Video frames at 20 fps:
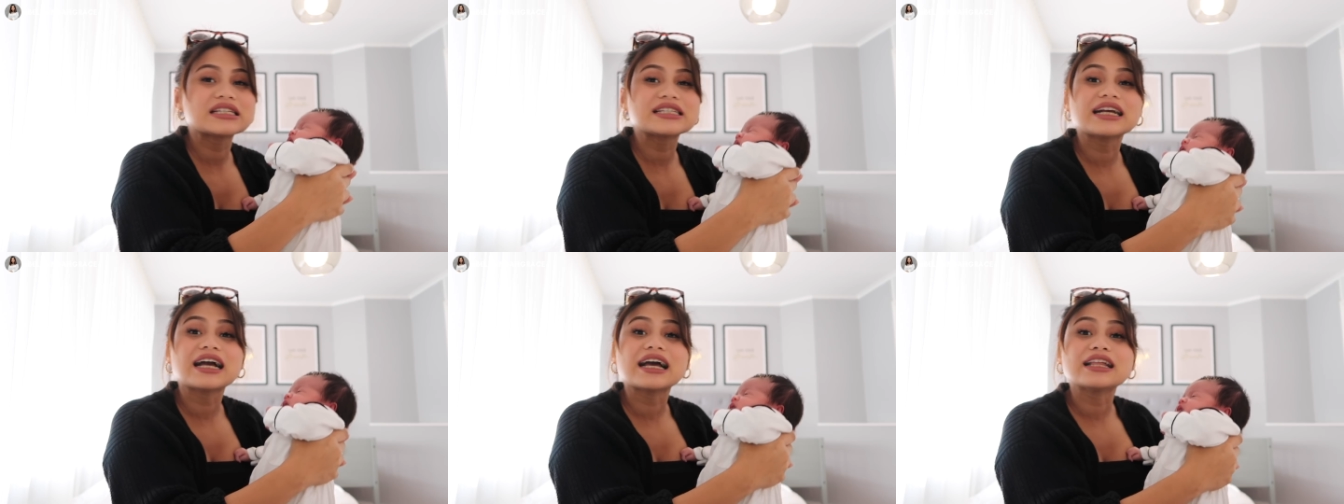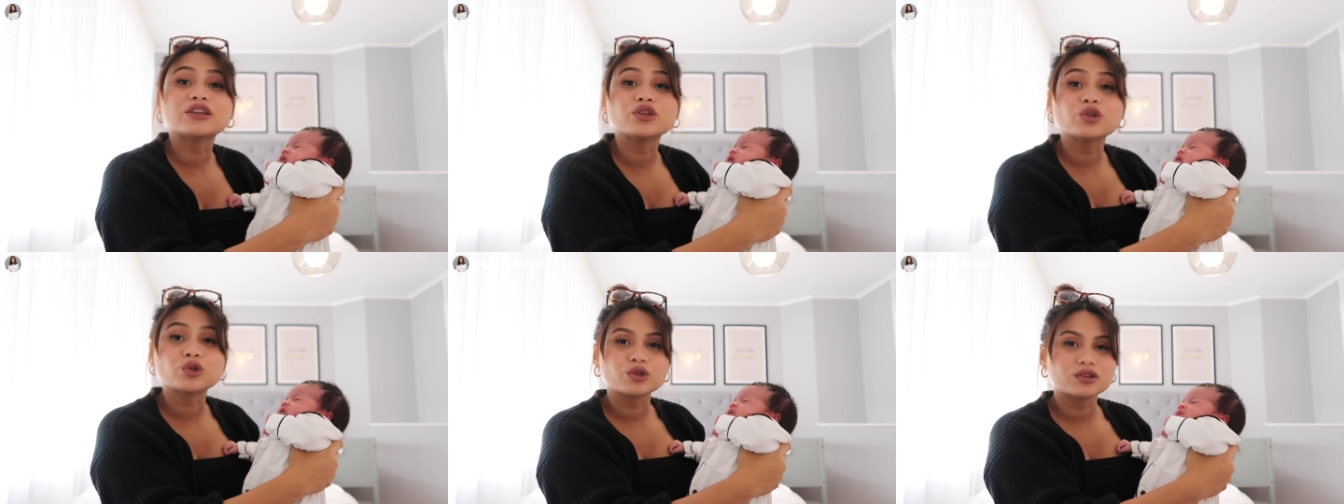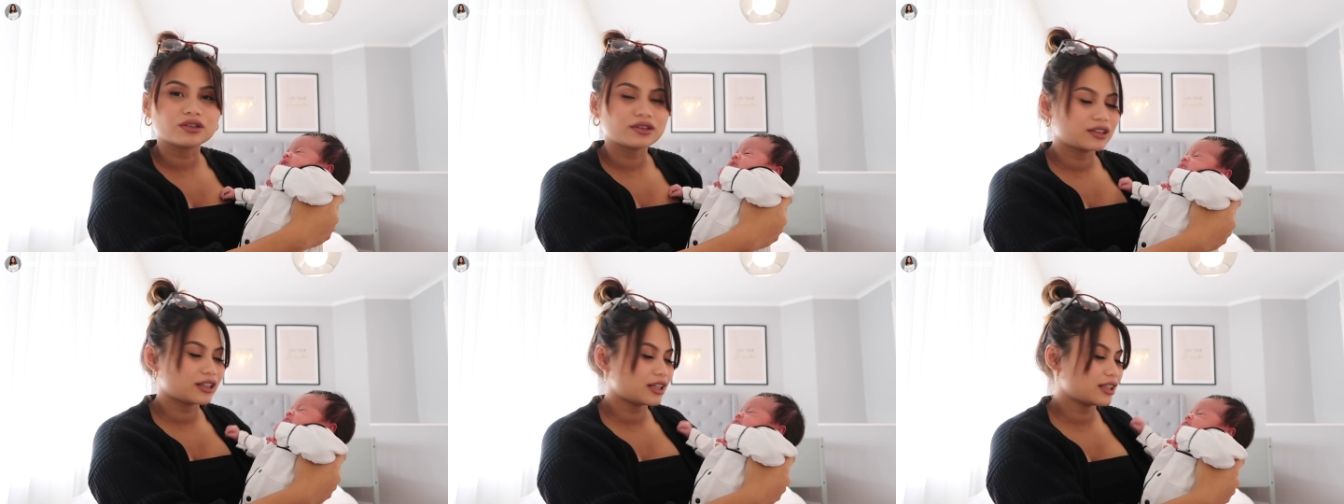Masih ngantuk.
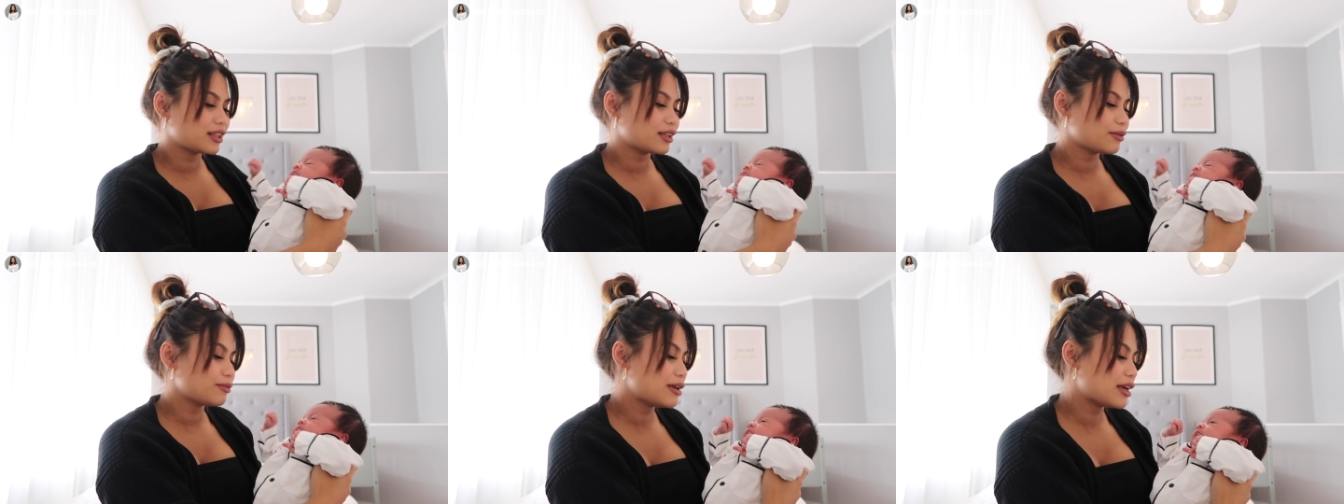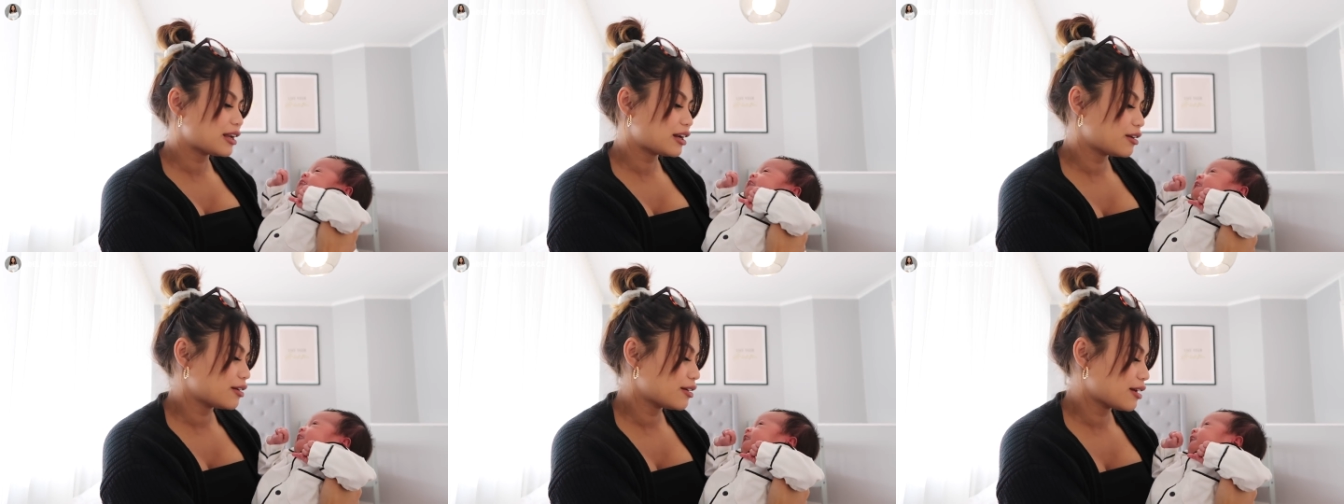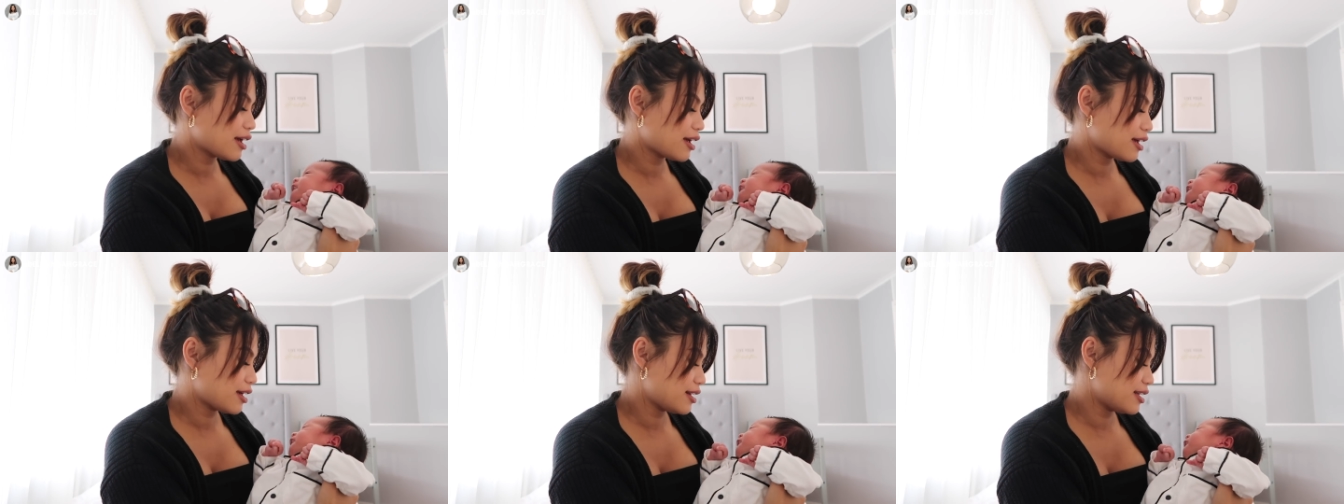Kita
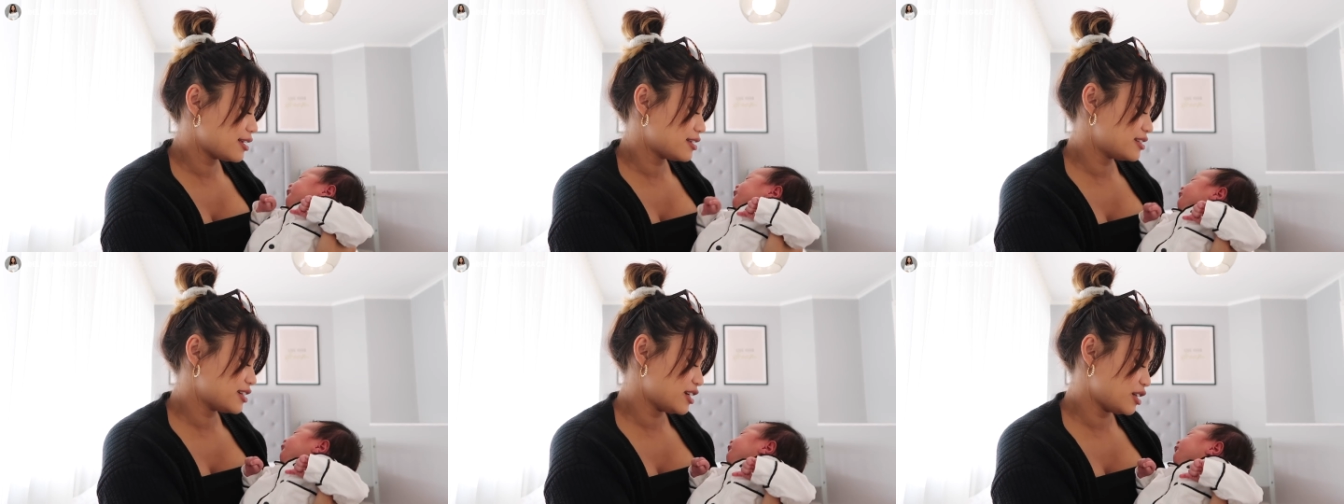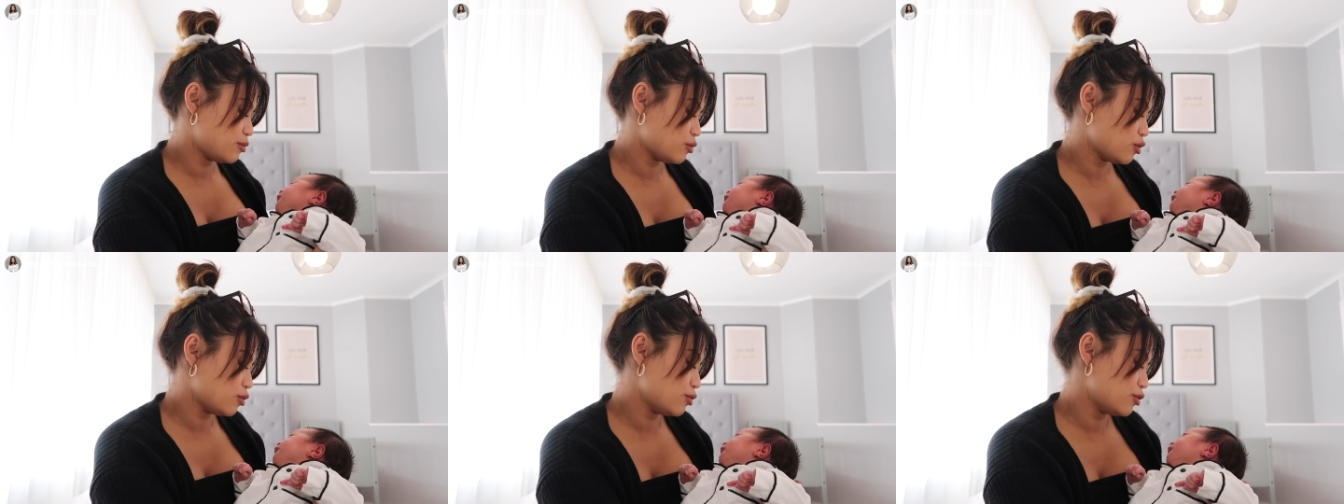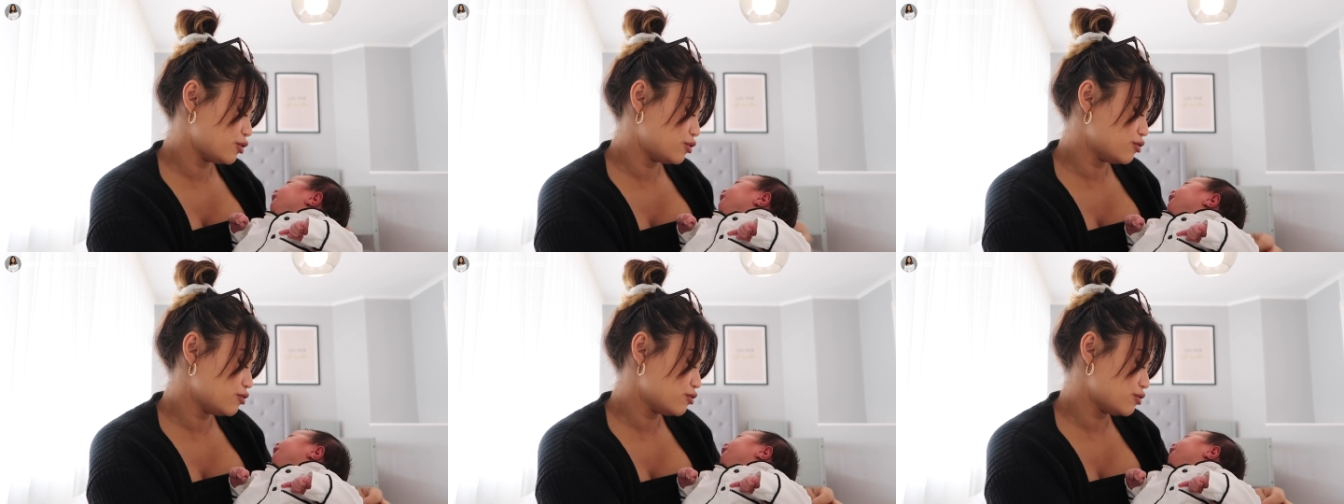biarin adik Jane bobo
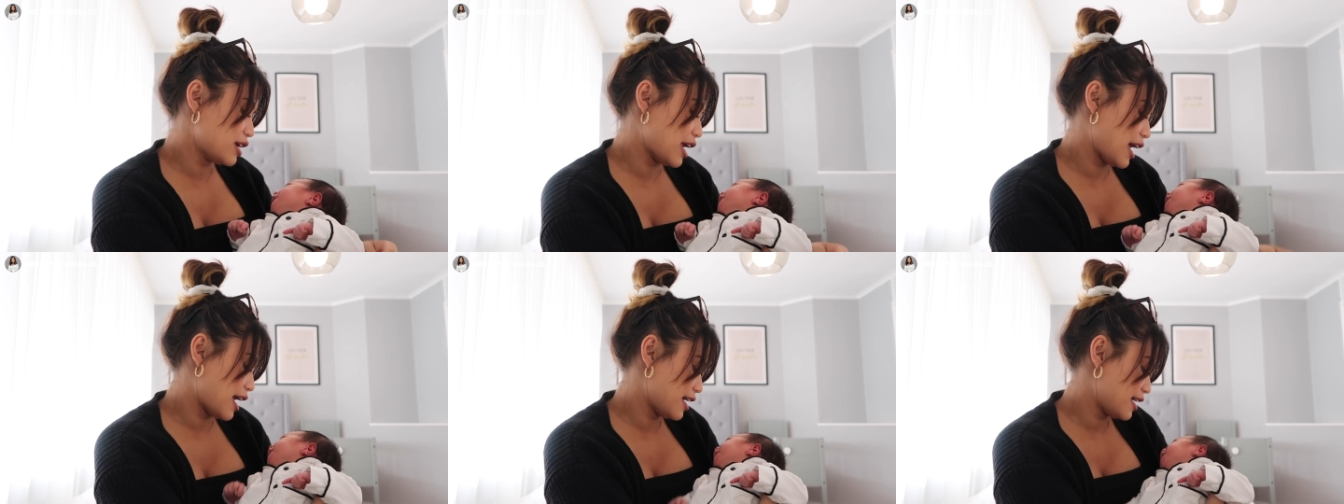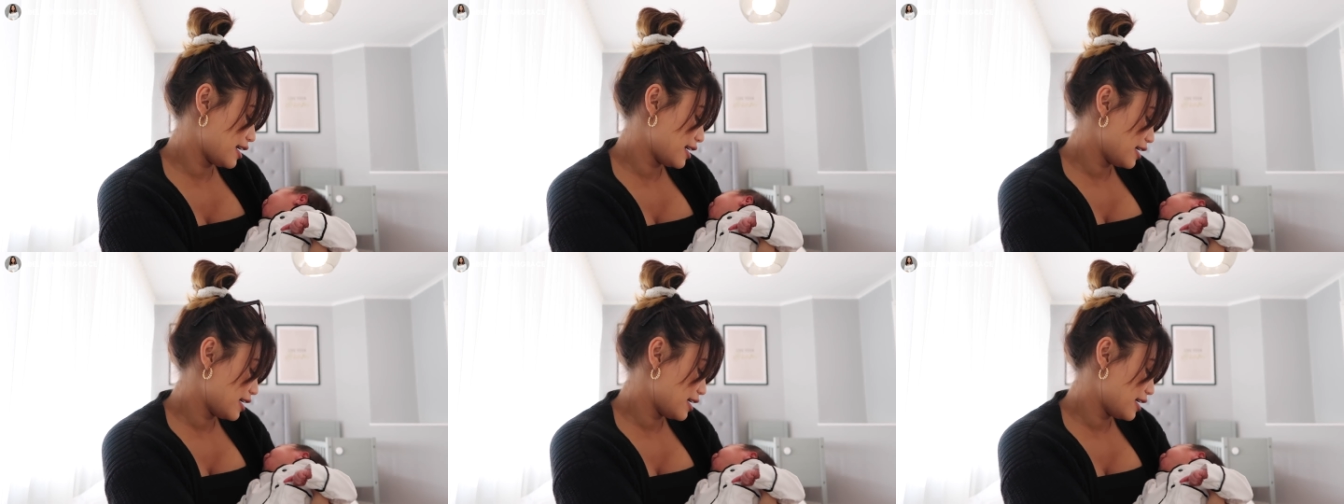dulu ya.